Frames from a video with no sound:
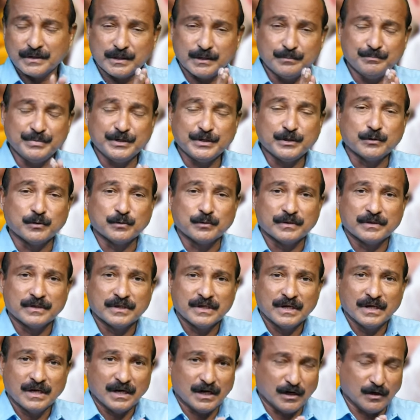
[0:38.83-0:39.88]
எப்படிரும்
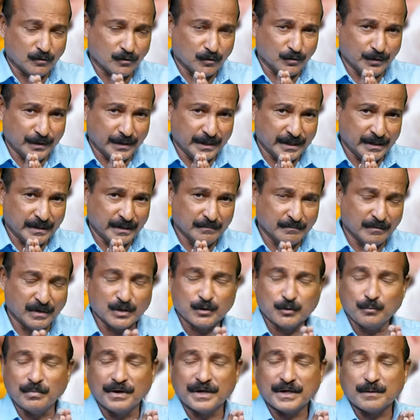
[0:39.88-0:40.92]
அவங்களுடைய
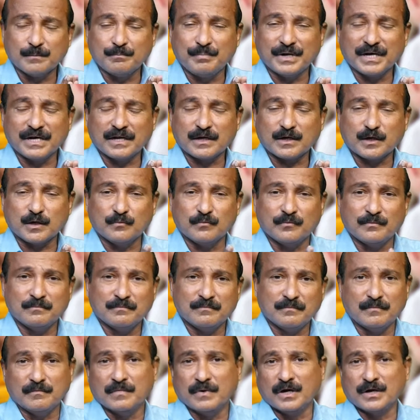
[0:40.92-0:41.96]
மதுபான பழக்கம்
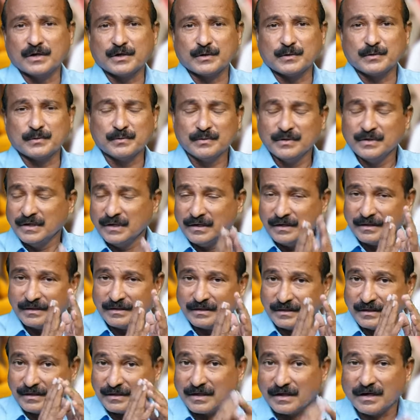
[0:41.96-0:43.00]
மாறணும்
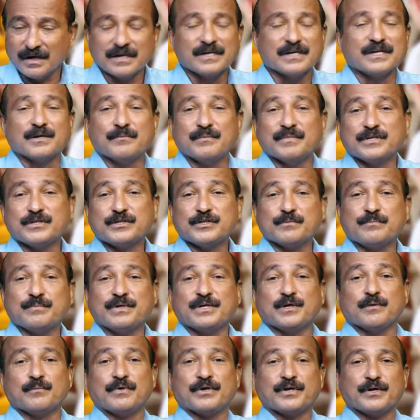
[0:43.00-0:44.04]
இதற்காக நம்ம
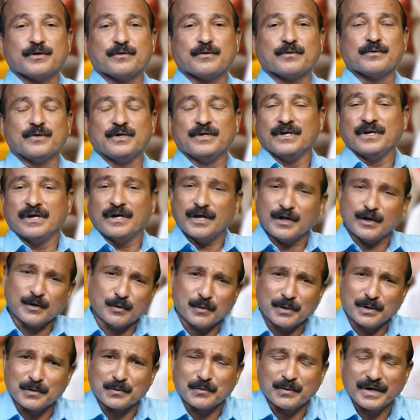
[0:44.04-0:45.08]
ஜபிக்க போகிறோம்
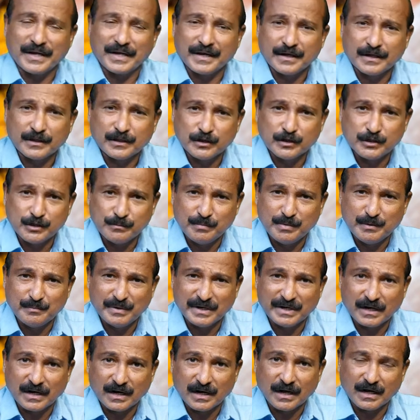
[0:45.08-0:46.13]
என்னோடு கூட இணைந்து
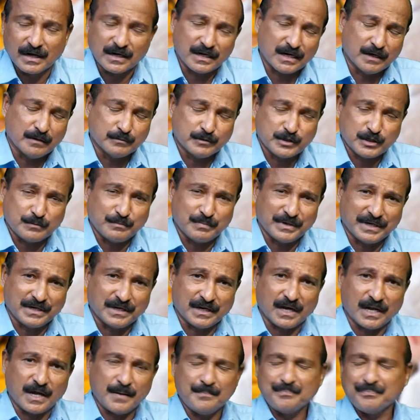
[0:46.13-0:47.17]
ஜெபிப்பீர்களாம் நாம்
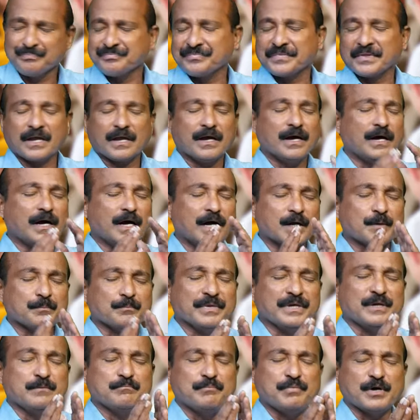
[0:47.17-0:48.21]
ஜபிக்கலாம்
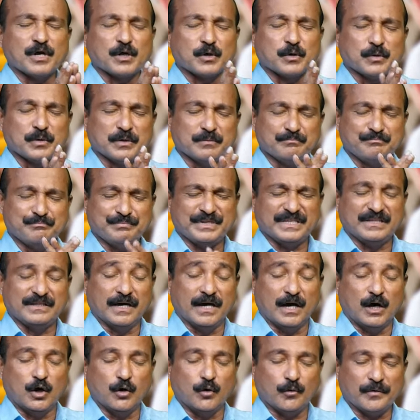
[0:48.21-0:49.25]
அன்பின் பரலோக
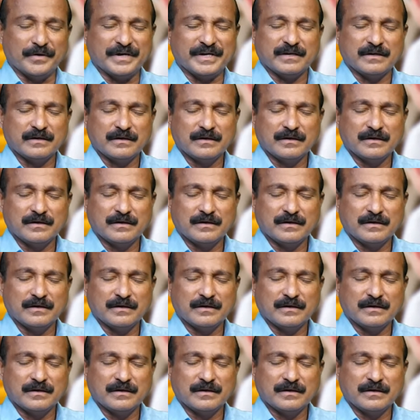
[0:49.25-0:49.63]
பிதாவை